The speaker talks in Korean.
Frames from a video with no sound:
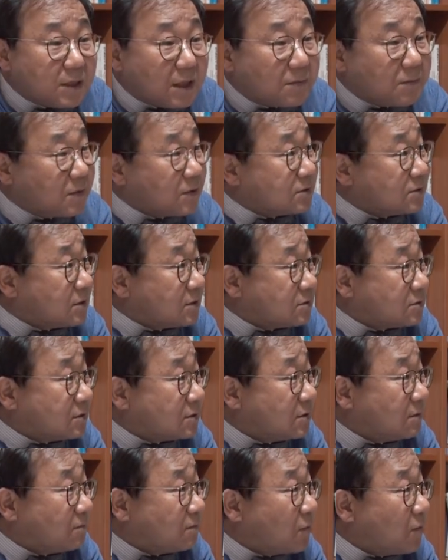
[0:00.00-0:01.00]
되면서
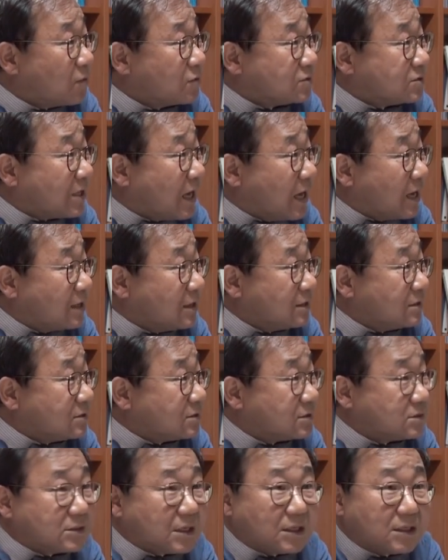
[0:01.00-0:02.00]
저는 봉사하는
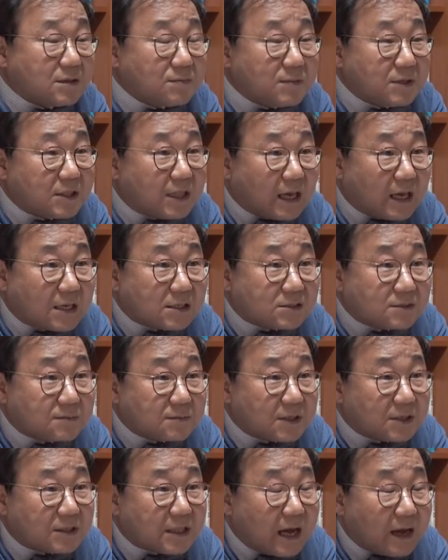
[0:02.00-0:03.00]
선생님이
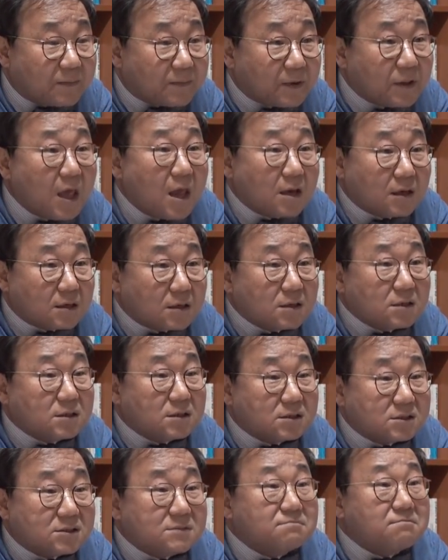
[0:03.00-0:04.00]
되겠습니다 하면 그건
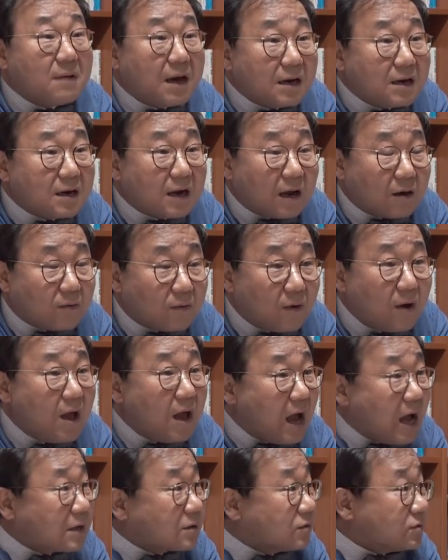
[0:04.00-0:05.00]
거짓말을 하고
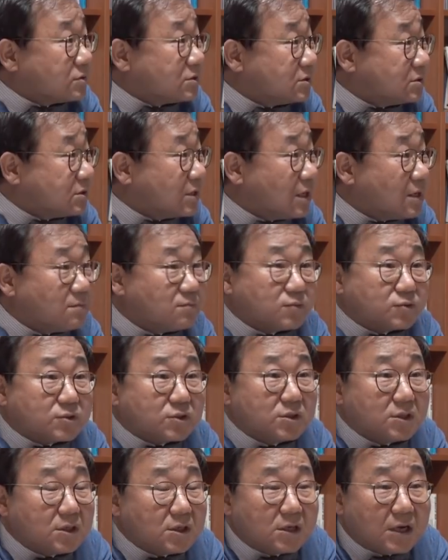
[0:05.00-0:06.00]
학교 선생이
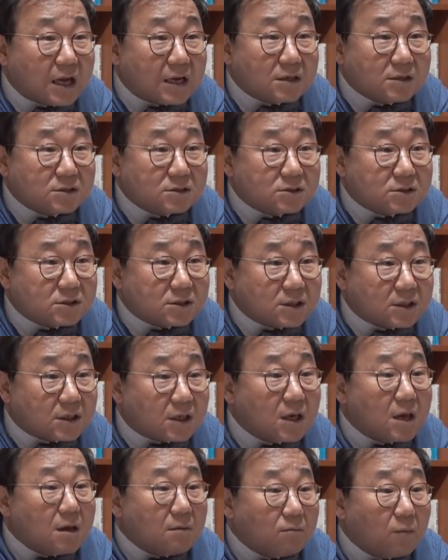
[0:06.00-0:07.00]
무슨 일을 하는지
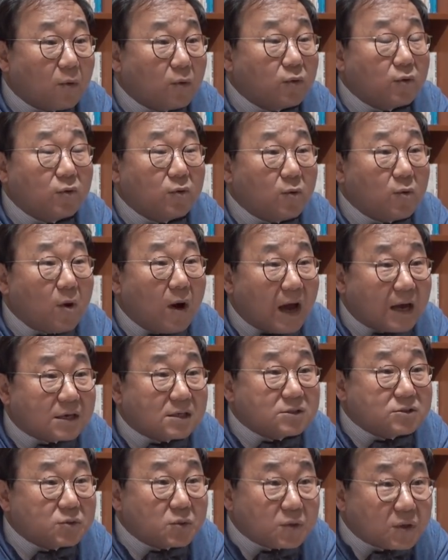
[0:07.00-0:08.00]
모르고 하는
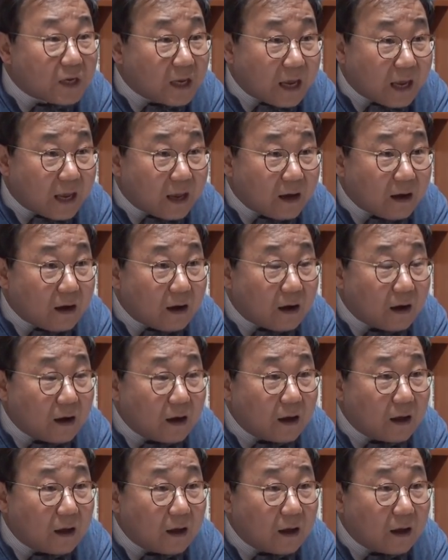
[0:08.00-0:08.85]
소리예요.